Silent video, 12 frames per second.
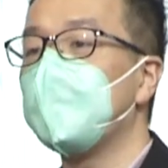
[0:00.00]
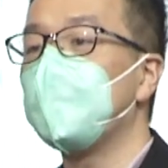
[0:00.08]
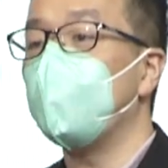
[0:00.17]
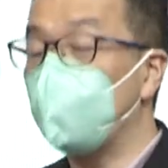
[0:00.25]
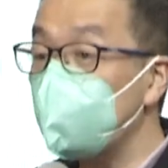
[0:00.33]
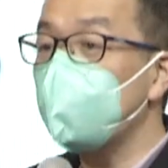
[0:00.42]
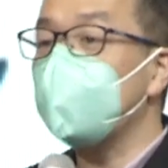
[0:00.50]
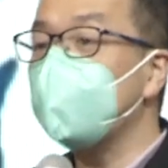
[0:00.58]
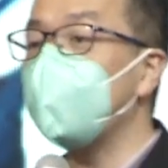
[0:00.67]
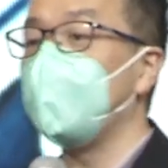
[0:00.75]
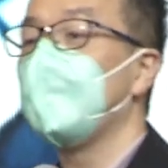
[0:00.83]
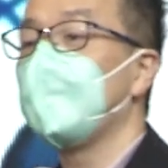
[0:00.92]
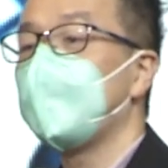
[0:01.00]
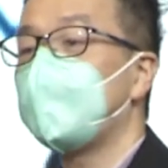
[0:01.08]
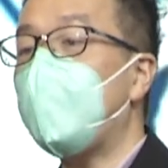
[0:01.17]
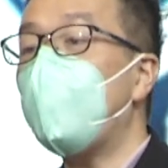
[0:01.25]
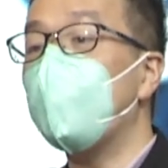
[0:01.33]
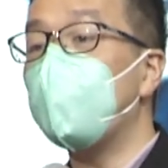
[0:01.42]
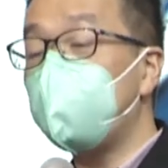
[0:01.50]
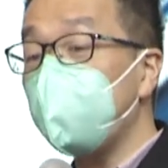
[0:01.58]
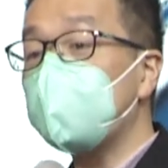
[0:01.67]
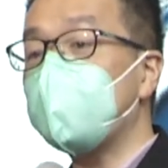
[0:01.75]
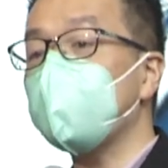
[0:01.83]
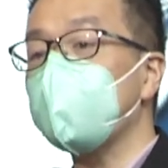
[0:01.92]
我说真的，在我父
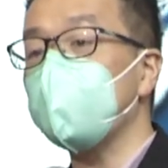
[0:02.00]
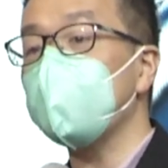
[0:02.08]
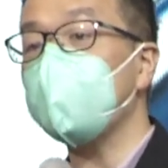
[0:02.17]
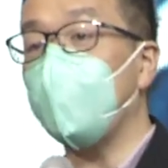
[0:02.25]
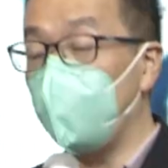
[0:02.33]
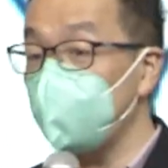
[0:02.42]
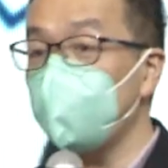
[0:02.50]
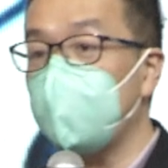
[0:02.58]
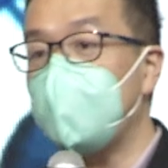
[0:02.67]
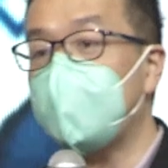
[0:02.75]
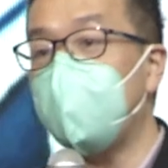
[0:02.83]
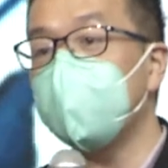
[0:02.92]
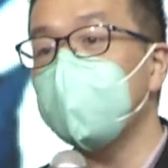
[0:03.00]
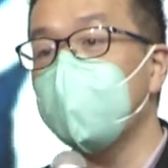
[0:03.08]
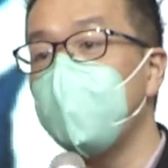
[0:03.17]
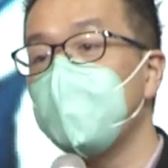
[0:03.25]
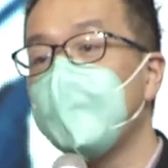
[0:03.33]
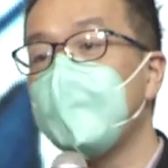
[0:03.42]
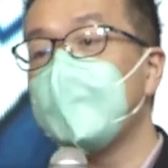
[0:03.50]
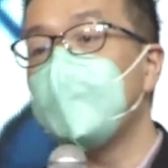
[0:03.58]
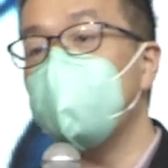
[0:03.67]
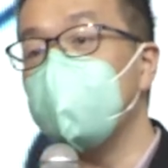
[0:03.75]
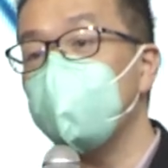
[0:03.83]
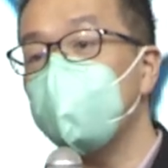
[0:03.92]
亲的身上，我就可以看得到
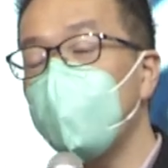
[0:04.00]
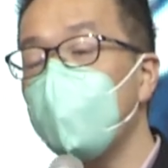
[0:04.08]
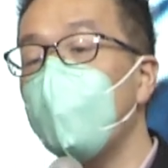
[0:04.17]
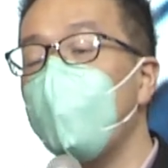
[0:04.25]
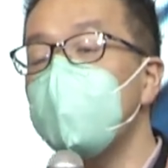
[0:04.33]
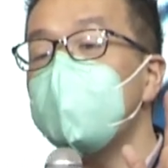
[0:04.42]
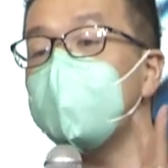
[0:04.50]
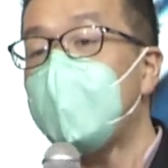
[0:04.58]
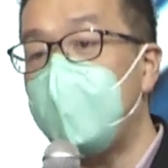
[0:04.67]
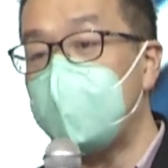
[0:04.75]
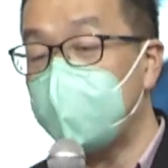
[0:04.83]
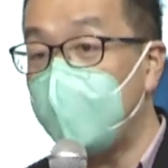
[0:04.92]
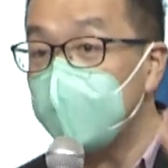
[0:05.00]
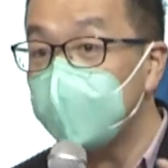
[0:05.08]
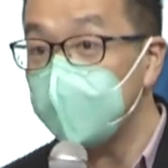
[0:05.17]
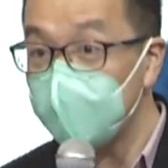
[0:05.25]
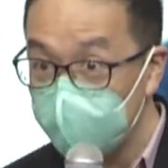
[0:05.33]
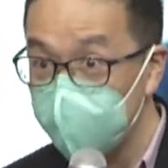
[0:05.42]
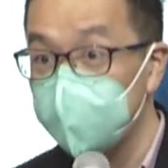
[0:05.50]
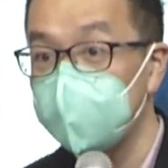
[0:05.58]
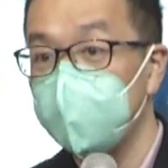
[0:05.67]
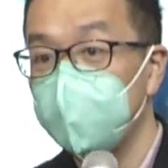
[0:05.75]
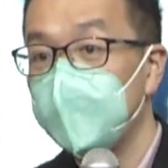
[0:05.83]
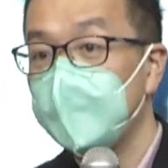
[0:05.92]
很多我奶奶的影子，
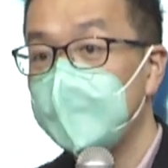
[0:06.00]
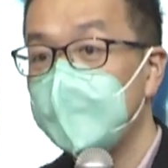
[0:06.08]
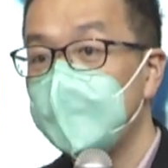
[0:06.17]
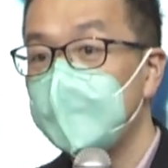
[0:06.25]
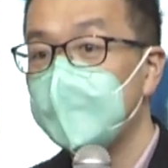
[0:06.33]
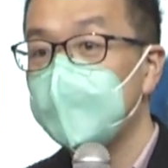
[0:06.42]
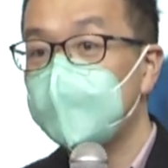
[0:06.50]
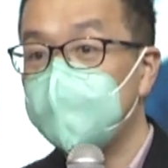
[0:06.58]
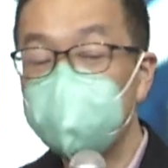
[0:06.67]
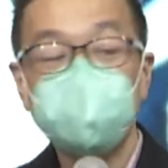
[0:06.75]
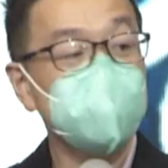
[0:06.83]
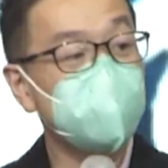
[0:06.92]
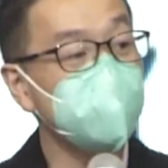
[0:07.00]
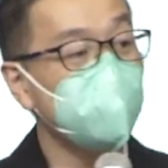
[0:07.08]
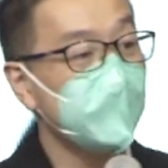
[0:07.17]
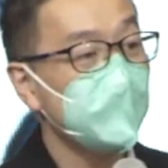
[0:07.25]
特别是。